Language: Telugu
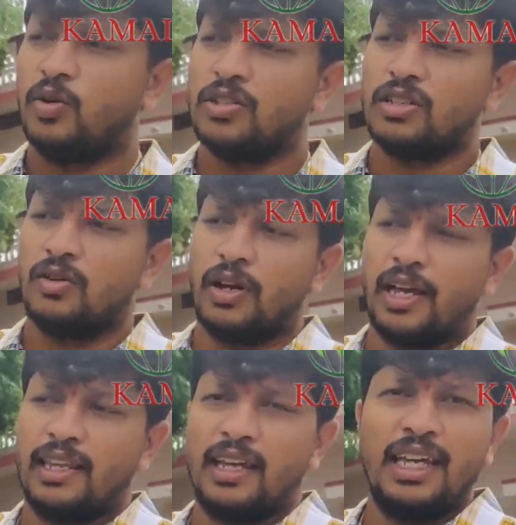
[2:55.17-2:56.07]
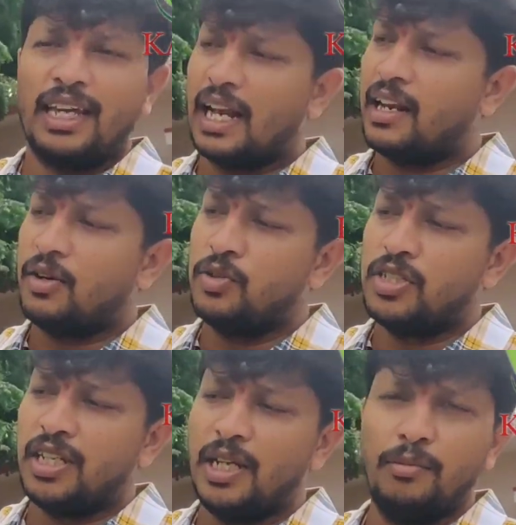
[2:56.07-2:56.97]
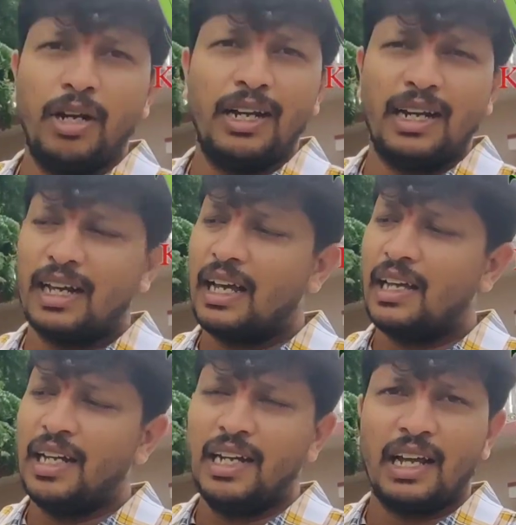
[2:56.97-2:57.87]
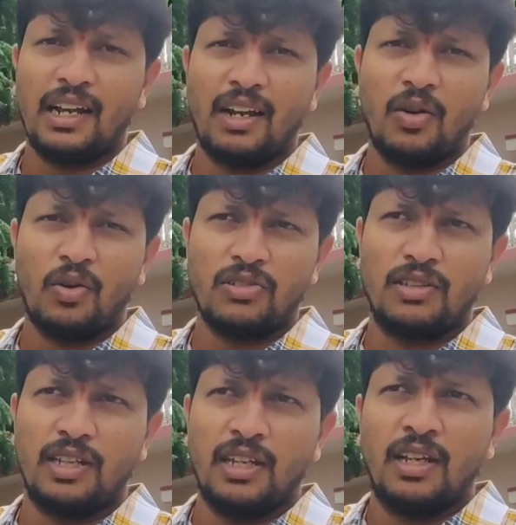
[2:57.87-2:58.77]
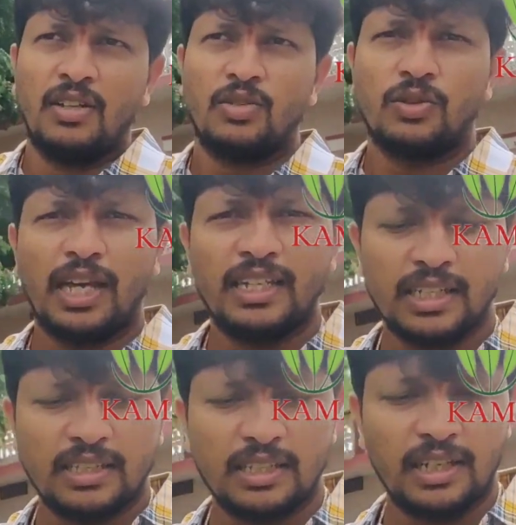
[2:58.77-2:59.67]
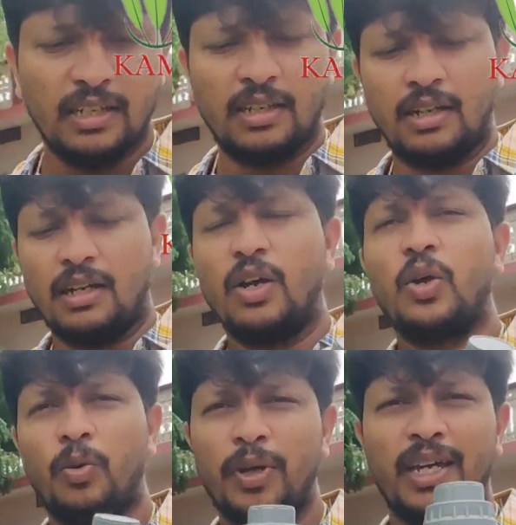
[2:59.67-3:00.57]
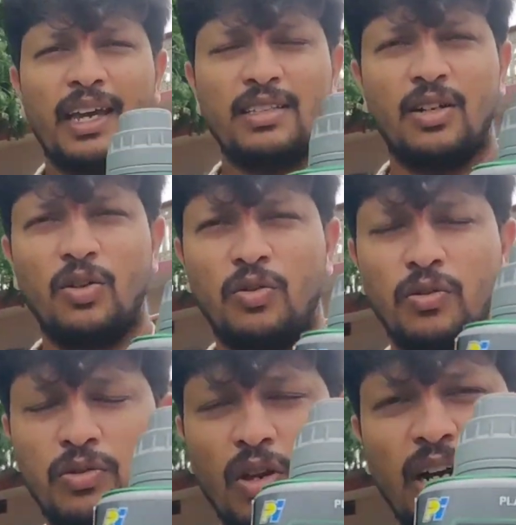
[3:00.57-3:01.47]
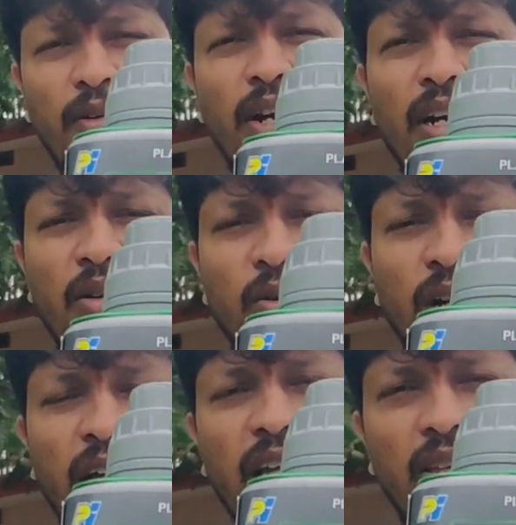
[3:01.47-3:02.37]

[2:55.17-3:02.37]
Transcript: ఈ కొసలు ఉన్నాయి కదా ఈ కలర్ నుంచి ఇమీడియట్గా ఈ కలర్లోకి వస్తుంది సో దయచేసి హ్యూమిక్ యాసిడ్ త్వరగా వాడుకోండి